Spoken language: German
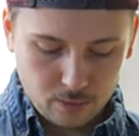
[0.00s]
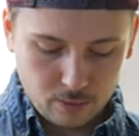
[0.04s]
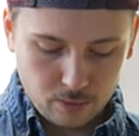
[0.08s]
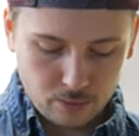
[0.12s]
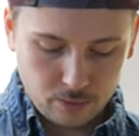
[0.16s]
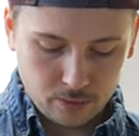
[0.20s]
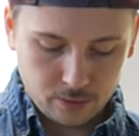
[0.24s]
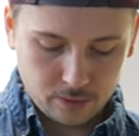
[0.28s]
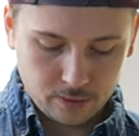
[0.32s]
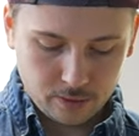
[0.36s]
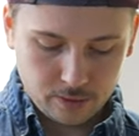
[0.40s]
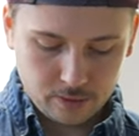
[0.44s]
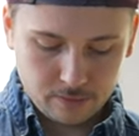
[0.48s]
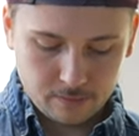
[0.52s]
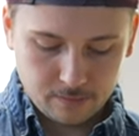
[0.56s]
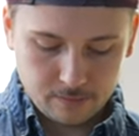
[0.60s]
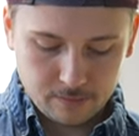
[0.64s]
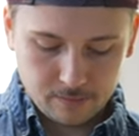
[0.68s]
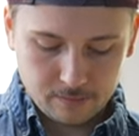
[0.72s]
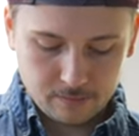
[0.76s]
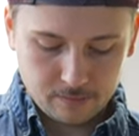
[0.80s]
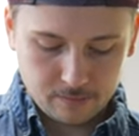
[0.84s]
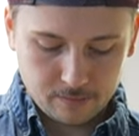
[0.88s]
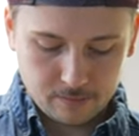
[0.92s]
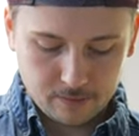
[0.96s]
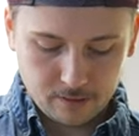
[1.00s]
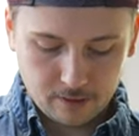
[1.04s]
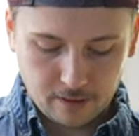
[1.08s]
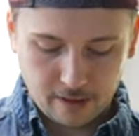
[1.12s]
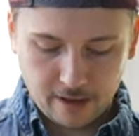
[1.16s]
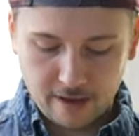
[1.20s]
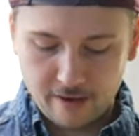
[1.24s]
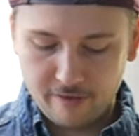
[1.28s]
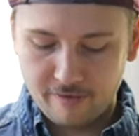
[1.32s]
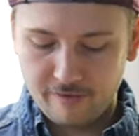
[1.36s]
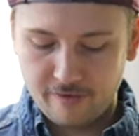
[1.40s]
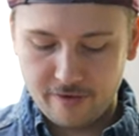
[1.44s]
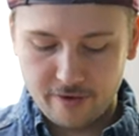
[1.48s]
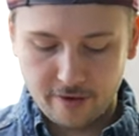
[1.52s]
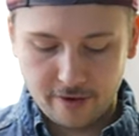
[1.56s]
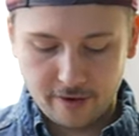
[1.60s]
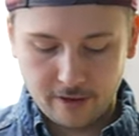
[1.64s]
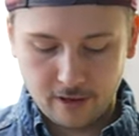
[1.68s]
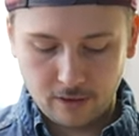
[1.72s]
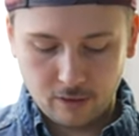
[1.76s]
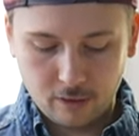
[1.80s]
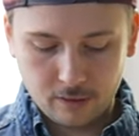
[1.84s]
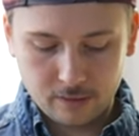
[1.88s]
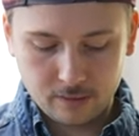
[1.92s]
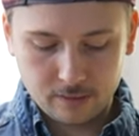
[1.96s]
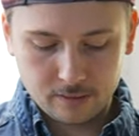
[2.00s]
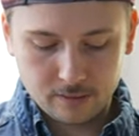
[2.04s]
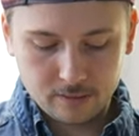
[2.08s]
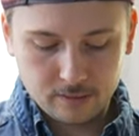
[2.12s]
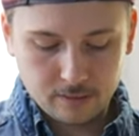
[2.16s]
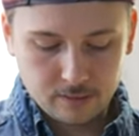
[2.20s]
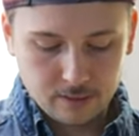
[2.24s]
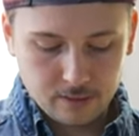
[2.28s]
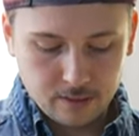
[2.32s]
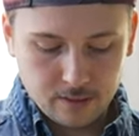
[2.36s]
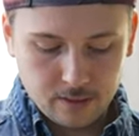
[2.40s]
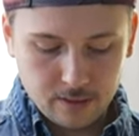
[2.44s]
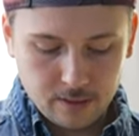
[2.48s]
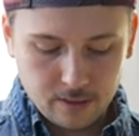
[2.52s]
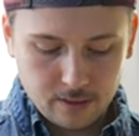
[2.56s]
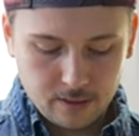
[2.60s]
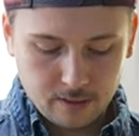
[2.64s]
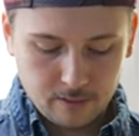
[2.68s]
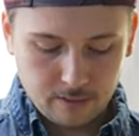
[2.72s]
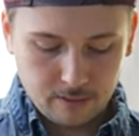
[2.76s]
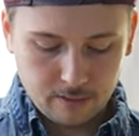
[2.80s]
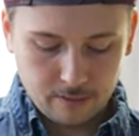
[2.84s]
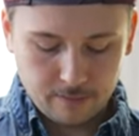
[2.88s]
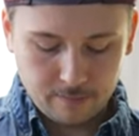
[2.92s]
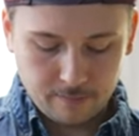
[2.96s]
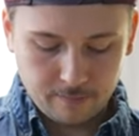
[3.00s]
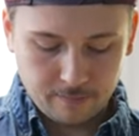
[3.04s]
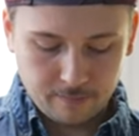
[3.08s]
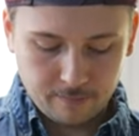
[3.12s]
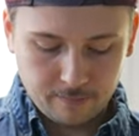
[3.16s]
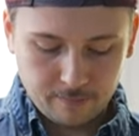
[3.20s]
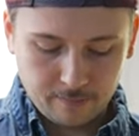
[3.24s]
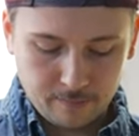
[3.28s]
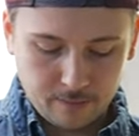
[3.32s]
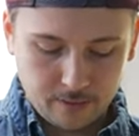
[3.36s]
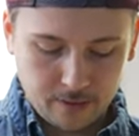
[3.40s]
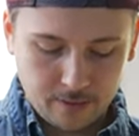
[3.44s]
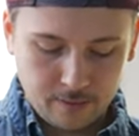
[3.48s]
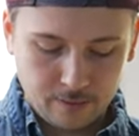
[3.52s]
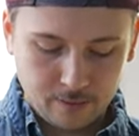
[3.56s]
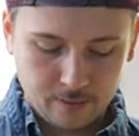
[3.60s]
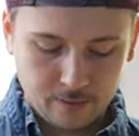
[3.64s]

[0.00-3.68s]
und drei, vier Karotten. Ähm, in